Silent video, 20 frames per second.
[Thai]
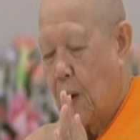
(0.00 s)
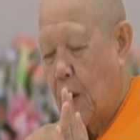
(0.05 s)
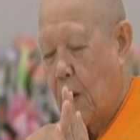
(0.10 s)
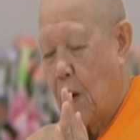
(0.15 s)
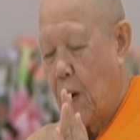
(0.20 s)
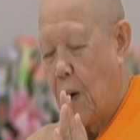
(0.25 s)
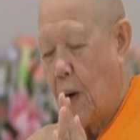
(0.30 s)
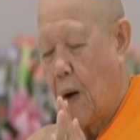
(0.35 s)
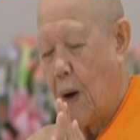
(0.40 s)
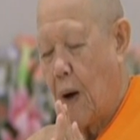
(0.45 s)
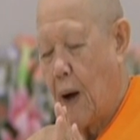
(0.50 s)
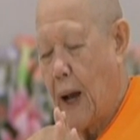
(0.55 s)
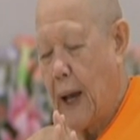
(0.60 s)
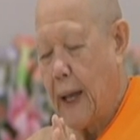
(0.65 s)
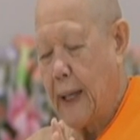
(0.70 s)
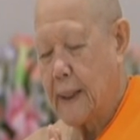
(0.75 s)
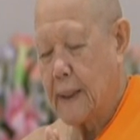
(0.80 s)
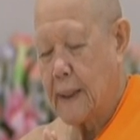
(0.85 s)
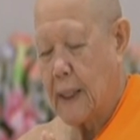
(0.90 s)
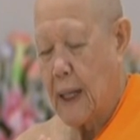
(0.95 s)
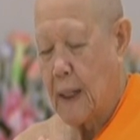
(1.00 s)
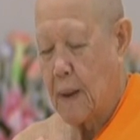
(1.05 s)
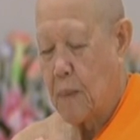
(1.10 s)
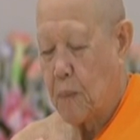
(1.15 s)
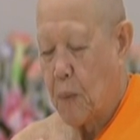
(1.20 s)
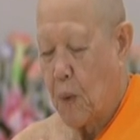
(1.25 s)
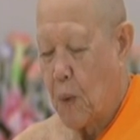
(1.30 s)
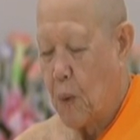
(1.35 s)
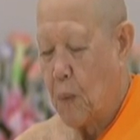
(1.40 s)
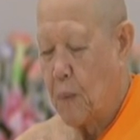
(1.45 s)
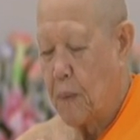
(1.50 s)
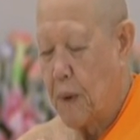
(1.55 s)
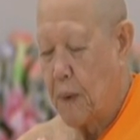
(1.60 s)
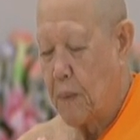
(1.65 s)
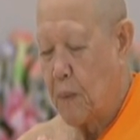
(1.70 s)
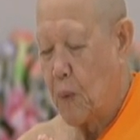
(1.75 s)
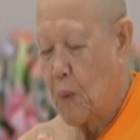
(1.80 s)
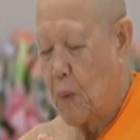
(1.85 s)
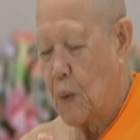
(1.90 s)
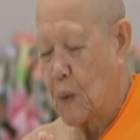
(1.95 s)
ขอให้ท่านผู้มี
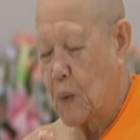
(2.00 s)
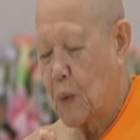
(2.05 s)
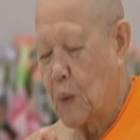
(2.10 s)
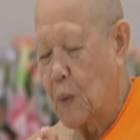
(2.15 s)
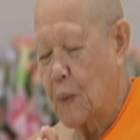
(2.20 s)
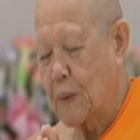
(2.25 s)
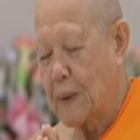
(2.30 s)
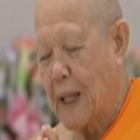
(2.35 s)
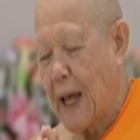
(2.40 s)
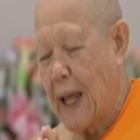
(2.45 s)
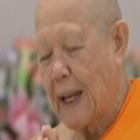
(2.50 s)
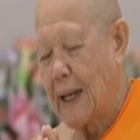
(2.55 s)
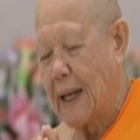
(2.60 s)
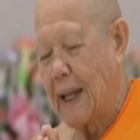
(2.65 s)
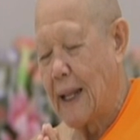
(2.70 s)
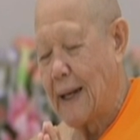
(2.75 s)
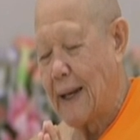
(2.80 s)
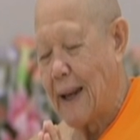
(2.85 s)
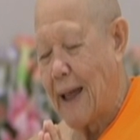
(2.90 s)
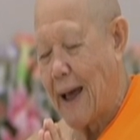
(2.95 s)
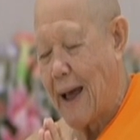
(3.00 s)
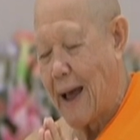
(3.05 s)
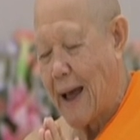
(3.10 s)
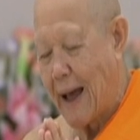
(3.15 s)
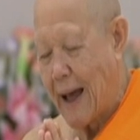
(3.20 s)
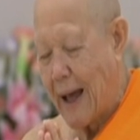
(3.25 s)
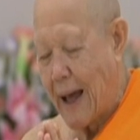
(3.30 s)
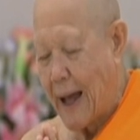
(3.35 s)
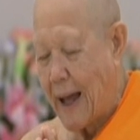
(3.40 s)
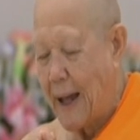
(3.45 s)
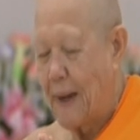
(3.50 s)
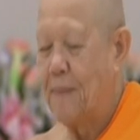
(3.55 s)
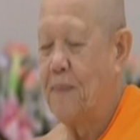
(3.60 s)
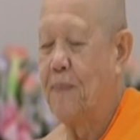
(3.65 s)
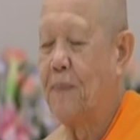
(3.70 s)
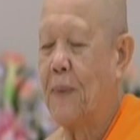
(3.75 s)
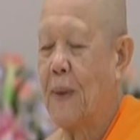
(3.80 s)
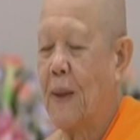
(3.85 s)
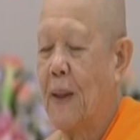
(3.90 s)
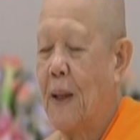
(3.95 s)
บุญทุกท่านและนะ
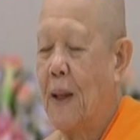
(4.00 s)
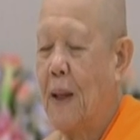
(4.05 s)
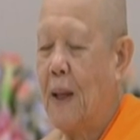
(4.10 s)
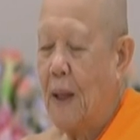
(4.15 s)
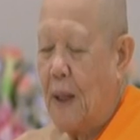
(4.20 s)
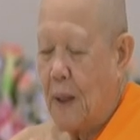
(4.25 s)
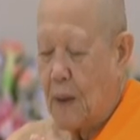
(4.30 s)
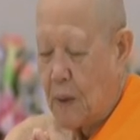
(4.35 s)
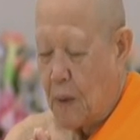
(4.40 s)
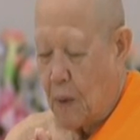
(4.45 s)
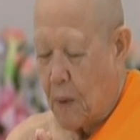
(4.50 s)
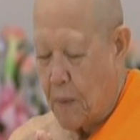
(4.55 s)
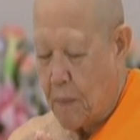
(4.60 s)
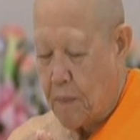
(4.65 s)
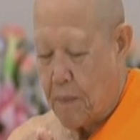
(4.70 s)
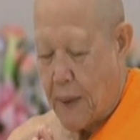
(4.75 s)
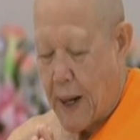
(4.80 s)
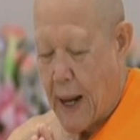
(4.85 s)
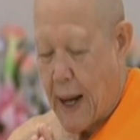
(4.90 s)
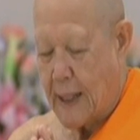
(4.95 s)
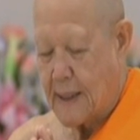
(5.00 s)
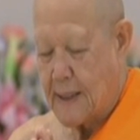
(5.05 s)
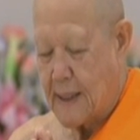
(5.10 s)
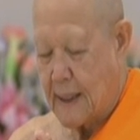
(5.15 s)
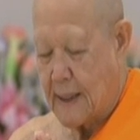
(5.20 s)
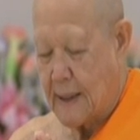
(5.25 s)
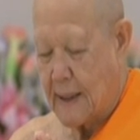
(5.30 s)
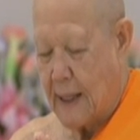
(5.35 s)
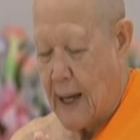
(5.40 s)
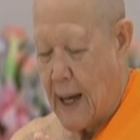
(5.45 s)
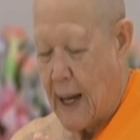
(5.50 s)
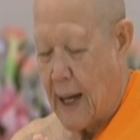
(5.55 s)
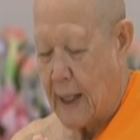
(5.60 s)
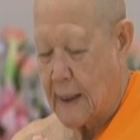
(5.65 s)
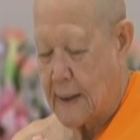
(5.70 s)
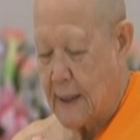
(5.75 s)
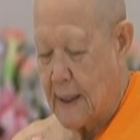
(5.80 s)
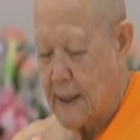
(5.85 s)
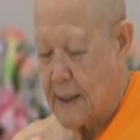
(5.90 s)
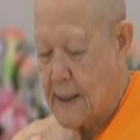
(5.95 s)
จงปราศจาก
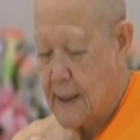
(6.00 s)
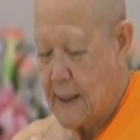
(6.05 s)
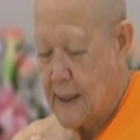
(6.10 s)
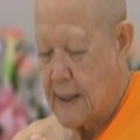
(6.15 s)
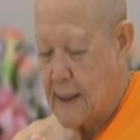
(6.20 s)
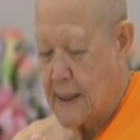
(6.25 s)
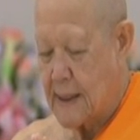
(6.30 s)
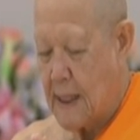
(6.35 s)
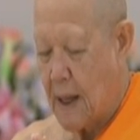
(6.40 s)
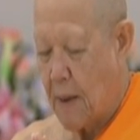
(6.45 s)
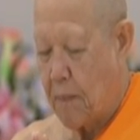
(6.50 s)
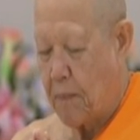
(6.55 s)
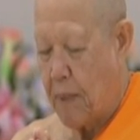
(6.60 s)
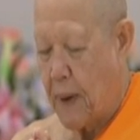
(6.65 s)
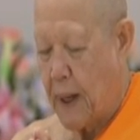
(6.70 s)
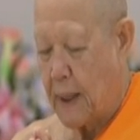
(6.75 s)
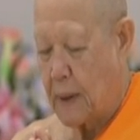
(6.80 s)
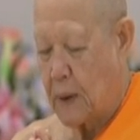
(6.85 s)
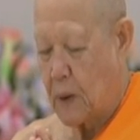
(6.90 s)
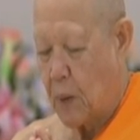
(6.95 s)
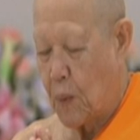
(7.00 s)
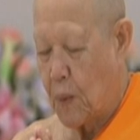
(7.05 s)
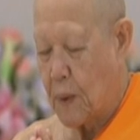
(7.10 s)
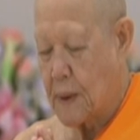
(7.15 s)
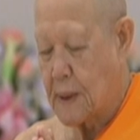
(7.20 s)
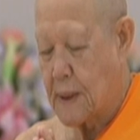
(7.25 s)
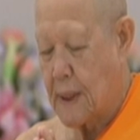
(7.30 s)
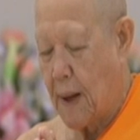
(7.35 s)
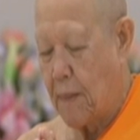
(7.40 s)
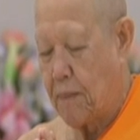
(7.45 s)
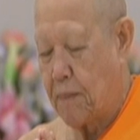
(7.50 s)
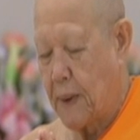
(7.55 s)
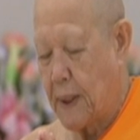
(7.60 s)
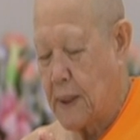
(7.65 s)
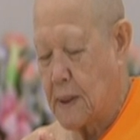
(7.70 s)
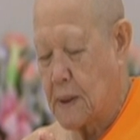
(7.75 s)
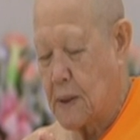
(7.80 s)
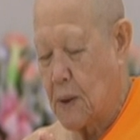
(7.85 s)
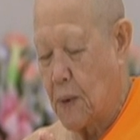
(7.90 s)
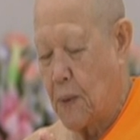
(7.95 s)
เสียซึ่งสัพพทุกสัพพ
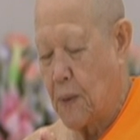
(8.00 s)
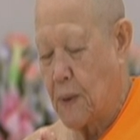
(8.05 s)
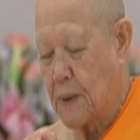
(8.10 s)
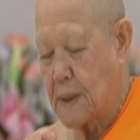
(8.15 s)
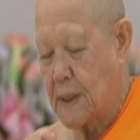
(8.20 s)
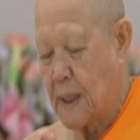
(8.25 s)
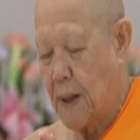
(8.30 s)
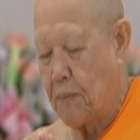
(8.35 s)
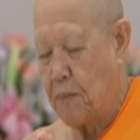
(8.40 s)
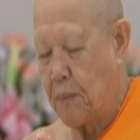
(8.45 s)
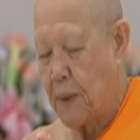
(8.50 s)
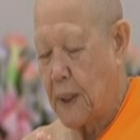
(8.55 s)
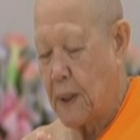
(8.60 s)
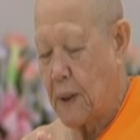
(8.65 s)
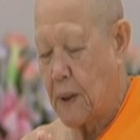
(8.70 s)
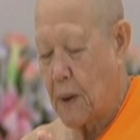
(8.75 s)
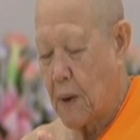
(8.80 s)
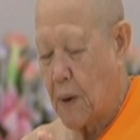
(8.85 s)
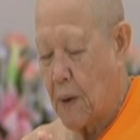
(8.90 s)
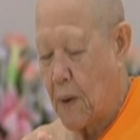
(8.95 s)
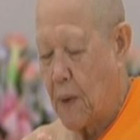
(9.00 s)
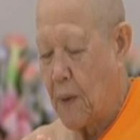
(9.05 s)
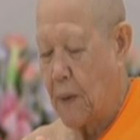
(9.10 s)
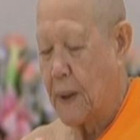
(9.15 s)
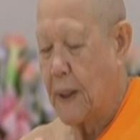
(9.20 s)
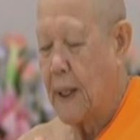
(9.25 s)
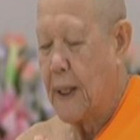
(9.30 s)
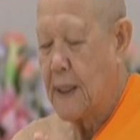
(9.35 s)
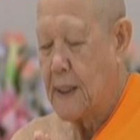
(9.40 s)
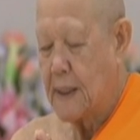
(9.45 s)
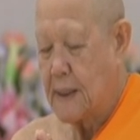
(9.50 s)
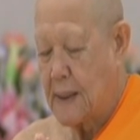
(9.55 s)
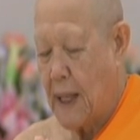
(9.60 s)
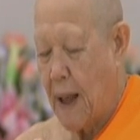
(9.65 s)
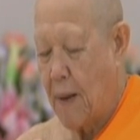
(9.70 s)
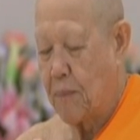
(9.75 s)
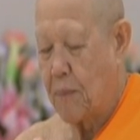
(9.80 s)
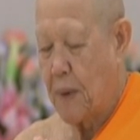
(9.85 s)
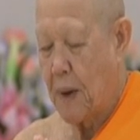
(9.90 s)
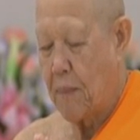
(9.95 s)
โศก สัพพโรค
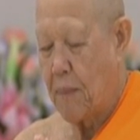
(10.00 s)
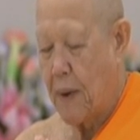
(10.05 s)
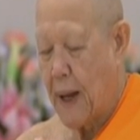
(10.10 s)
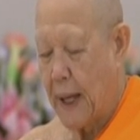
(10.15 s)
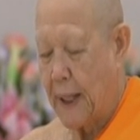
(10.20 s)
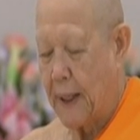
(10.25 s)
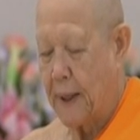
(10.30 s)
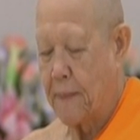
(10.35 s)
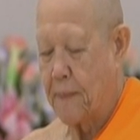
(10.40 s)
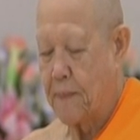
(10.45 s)
สัพพภัย